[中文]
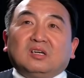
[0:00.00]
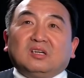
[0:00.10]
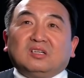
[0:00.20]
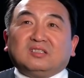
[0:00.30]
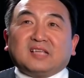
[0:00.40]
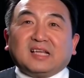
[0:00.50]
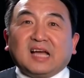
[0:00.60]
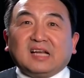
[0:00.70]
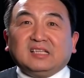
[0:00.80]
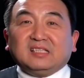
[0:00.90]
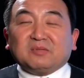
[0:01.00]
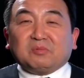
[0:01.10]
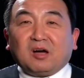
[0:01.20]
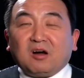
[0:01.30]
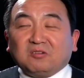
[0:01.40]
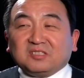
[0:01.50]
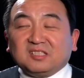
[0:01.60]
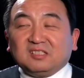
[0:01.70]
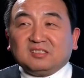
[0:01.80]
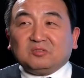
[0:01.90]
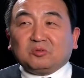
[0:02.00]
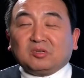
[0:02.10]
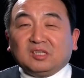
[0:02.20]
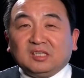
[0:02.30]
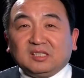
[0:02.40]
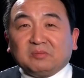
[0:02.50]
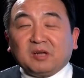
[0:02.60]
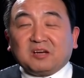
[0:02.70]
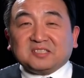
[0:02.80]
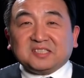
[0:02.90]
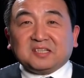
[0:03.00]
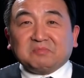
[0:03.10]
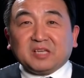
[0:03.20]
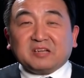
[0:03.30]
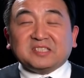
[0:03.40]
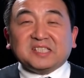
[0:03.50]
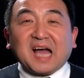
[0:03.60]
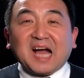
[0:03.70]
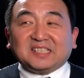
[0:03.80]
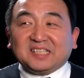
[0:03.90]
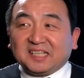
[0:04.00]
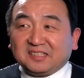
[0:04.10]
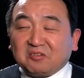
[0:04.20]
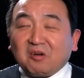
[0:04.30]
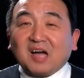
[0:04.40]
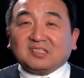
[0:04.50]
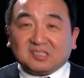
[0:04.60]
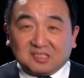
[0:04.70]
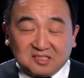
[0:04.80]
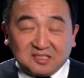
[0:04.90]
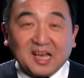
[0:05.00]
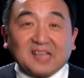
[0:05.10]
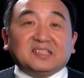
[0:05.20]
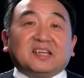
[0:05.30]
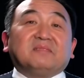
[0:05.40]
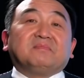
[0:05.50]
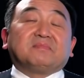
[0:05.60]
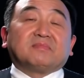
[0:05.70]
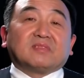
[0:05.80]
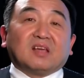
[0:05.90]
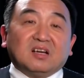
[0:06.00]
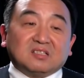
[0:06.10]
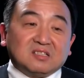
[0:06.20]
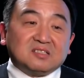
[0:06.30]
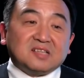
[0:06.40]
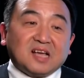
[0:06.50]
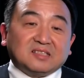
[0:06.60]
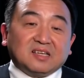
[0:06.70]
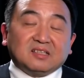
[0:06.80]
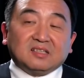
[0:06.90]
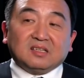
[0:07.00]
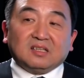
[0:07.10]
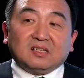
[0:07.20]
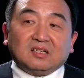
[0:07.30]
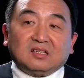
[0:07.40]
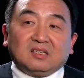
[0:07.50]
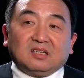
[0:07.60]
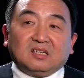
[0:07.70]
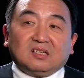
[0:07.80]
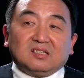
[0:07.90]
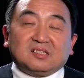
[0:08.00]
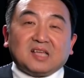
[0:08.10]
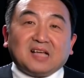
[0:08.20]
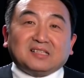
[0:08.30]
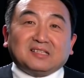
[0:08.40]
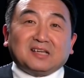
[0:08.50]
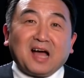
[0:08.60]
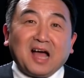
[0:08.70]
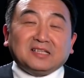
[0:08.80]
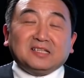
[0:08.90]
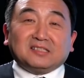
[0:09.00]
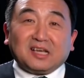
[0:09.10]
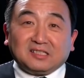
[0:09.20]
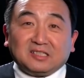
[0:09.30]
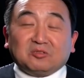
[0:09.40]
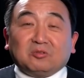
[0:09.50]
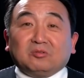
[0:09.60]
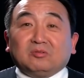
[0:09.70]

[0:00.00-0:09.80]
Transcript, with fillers: 呃，大家理解不了，好，如果理解不了什么叫下贱的话，这是下贱，啊，这是下贱，呃，下贱的含义在其中，